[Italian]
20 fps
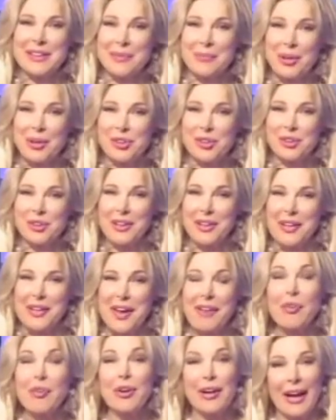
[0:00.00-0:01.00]
di maggior
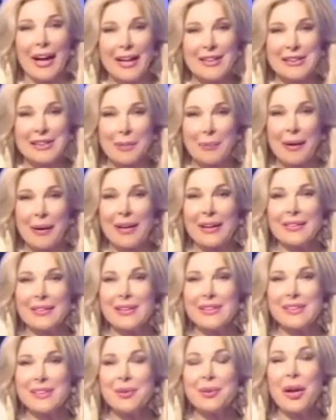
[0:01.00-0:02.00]
rilievo, grazie per
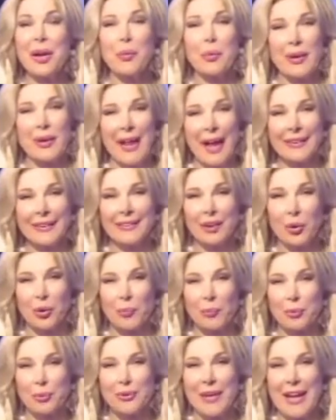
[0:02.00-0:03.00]
l'attenzione, guidate
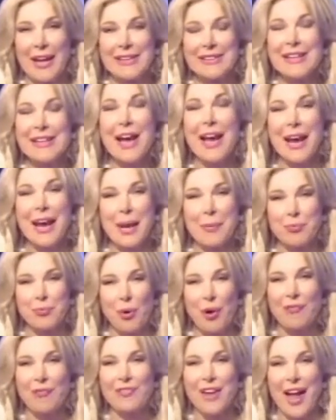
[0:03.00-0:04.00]
con prudenza e
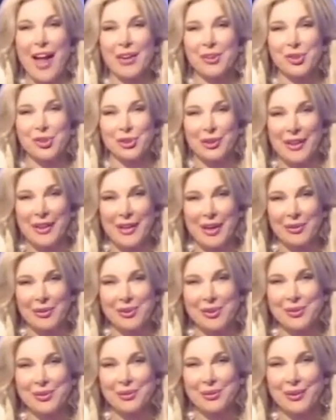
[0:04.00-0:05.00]
buon viaggio, linea allo
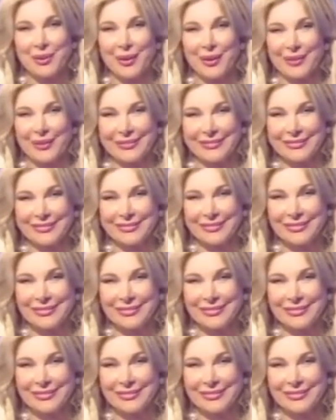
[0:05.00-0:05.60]
studio.